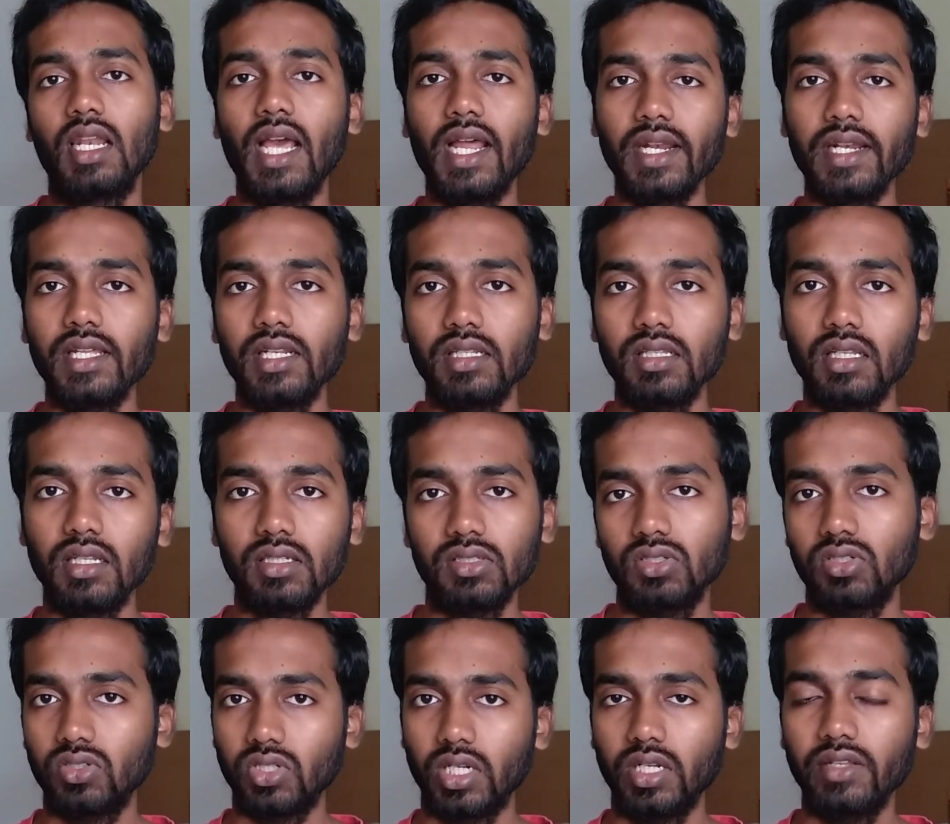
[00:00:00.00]
லேண்டர்
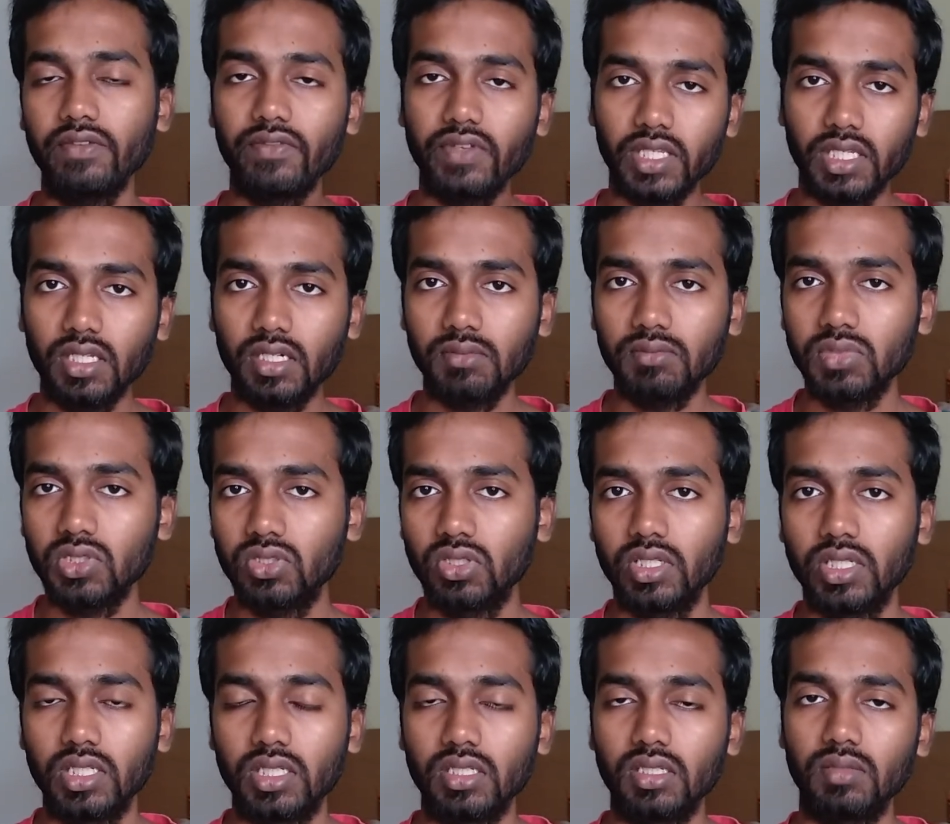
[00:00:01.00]
தான் சொன்னால விக்ரம்னு
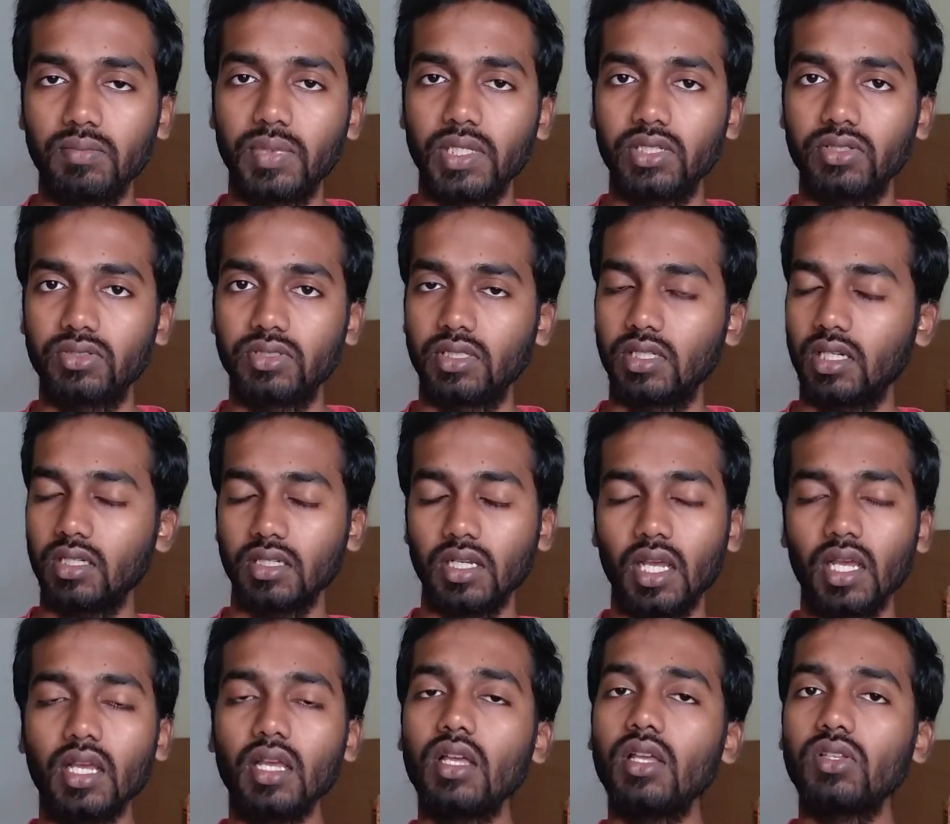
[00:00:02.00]
சொல்லிட்டு பேர்
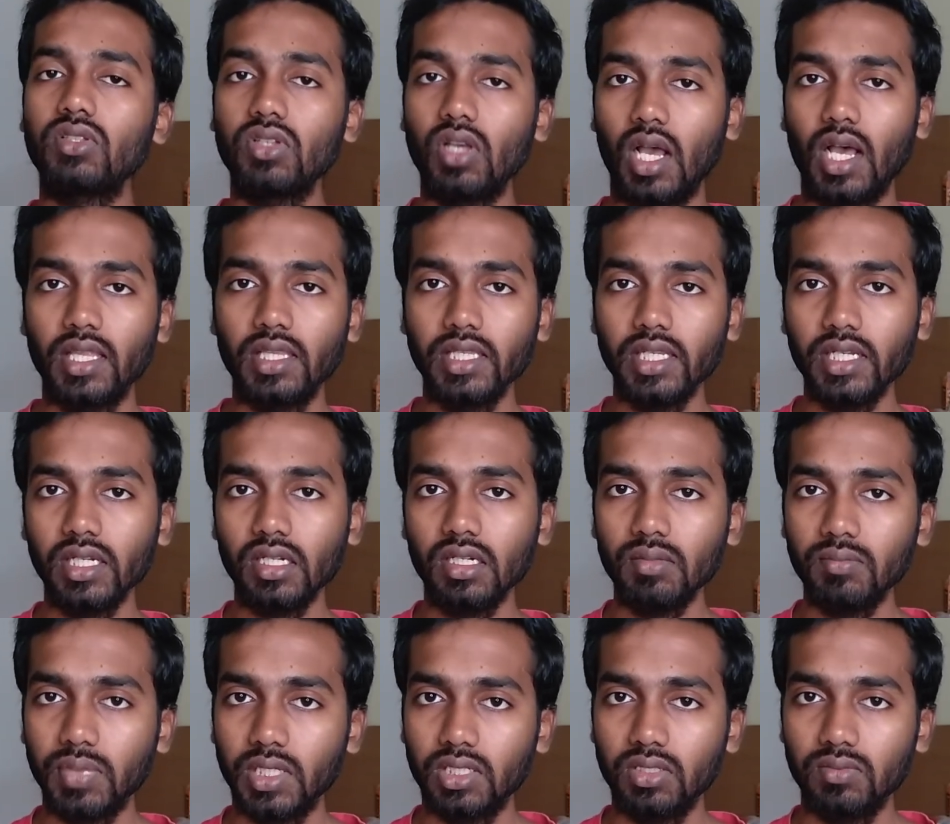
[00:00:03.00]
வச்சுருக்காங்க ஸோ அது
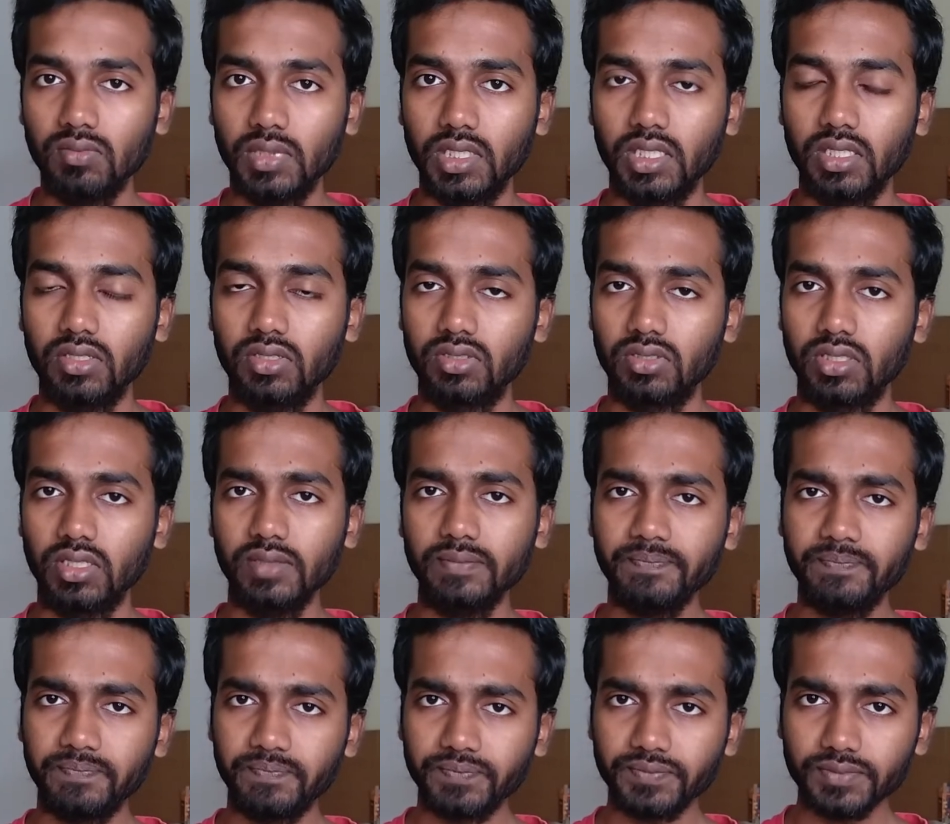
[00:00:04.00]
என்னென்ன பண்ணோம் பார்த்தீங்கன்னு வச்சுக்கோங்க